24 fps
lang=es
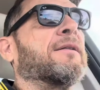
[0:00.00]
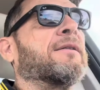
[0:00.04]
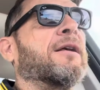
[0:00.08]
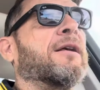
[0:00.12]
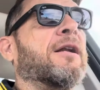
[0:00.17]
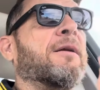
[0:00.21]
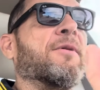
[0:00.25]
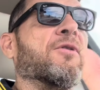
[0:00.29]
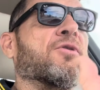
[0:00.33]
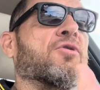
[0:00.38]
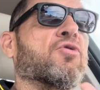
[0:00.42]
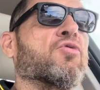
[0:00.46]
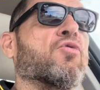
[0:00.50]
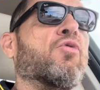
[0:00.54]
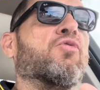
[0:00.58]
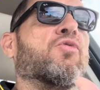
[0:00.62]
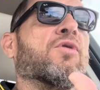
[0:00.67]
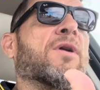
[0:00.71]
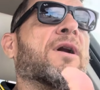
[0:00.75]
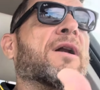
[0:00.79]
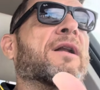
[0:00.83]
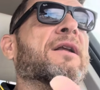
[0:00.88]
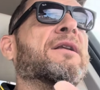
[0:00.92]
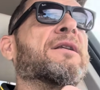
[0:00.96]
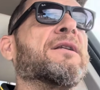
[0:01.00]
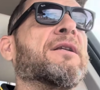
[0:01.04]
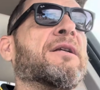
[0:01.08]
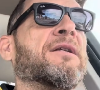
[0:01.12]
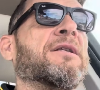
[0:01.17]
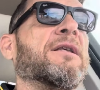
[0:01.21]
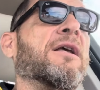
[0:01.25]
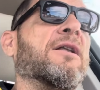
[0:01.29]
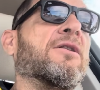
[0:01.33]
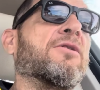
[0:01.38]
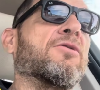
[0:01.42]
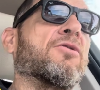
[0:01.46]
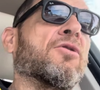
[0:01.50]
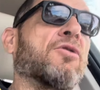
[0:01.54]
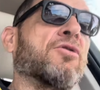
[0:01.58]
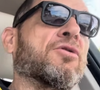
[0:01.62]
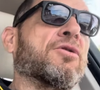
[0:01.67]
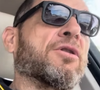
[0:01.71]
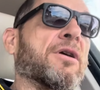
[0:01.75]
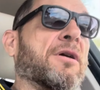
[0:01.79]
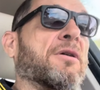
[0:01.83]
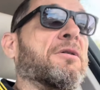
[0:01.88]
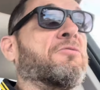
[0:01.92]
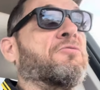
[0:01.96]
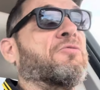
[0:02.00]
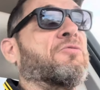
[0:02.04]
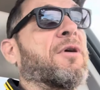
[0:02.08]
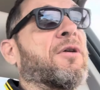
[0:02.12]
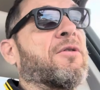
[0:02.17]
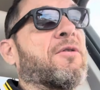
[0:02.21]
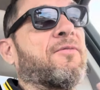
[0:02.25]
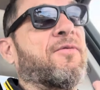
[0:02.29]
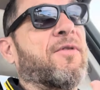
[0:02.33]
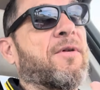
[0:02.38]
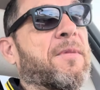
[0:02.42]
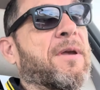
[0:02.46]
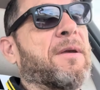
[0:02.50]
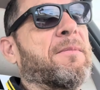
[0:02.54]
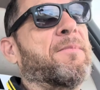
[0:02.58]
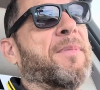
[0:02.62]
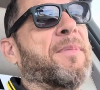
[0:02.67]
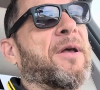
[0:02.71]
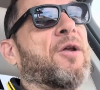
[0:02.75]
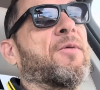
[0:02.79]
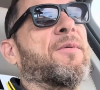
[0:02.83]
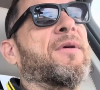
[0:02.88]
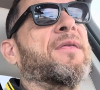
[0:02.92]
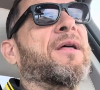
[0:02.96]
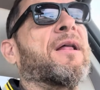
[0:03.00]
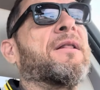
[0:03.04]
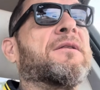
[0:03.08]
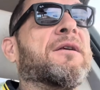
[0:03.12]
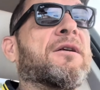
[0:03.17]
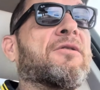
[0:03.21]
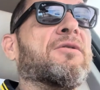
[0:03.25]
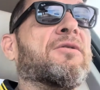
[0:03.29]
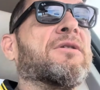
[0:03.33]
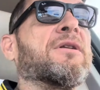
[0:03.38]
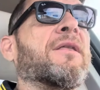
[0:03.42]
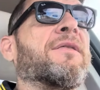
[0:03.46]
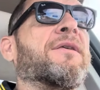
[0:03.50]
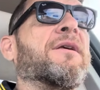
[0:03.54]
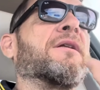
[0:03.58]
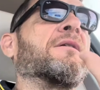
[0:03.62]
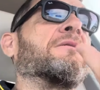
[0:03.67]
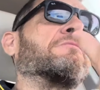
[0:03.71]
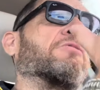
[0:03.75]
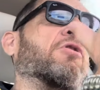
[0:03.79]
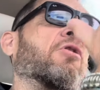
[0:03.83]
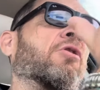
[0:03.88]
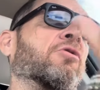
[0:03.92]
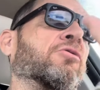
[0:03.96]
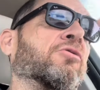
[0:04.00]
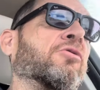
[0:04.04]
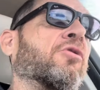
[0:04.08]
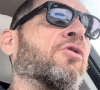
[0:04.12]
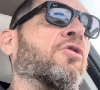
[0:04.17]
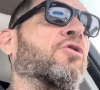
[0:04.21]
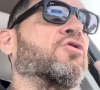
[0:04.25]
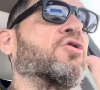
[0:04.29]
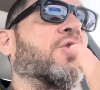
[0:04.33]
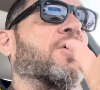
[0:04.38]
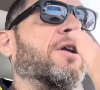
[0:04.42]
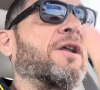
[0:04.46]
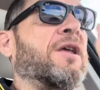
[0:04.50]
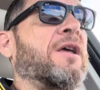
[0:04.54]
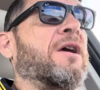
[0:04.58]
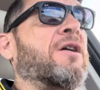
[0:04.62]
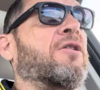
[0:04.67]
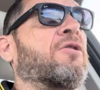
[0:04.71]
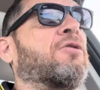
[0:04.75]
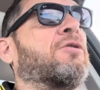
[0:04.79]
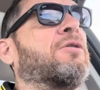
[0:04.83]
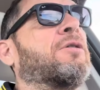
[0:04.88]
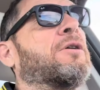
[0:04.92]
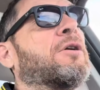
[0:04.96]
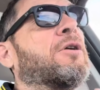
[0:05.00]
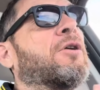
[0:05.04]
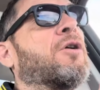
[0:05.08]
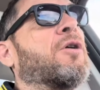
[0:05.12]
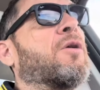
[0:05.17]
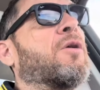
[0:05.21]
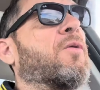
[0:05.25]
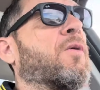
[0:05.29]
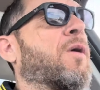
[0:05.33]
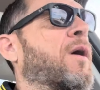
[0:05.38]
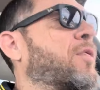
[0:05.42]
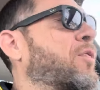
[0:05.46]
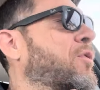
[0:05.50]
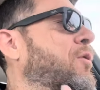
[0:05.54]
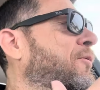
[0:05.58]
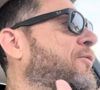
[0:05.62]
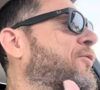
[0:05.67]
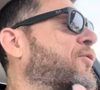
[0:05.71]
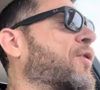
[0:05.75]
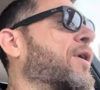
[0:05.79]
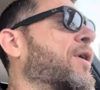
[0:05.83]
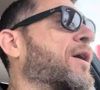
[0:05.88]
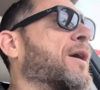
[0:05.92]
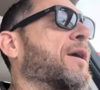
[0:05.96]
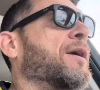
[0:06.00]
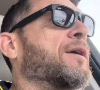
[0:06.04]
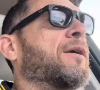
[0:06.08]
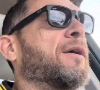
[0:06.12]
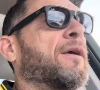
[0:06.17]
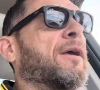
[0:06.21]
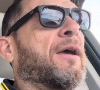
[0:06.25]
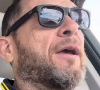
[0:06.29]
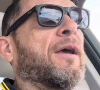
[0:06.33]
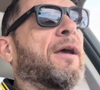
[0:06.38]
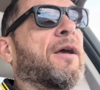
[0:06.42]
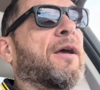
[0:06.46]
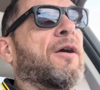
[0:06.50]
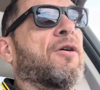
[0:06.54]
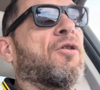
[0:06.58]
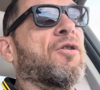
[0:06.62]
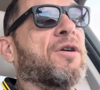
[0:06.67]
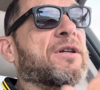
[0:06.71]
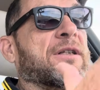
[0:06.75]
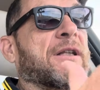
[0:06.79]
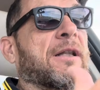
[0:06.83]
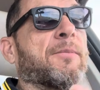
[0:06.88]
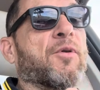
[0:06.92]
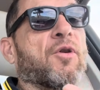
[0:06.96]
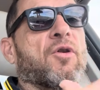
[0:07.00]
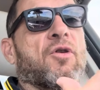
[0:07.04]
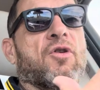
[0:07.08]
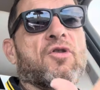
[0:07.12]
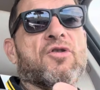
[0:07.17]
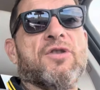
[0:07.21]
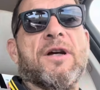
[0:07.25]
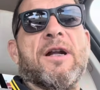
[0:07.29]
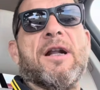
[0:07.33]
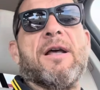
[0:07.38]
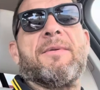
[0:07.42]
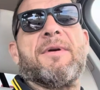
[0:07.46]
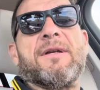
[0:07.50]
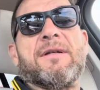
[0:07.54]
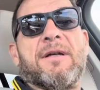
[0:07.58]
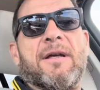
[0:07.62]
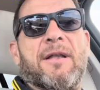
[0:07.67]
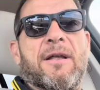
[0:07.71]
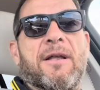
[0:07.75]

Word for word: de elementos culturales distintos, de cuando fue imperio bizantino, es decir, ortodoxo griego, cuando fue eh, conquistada por los árabes, que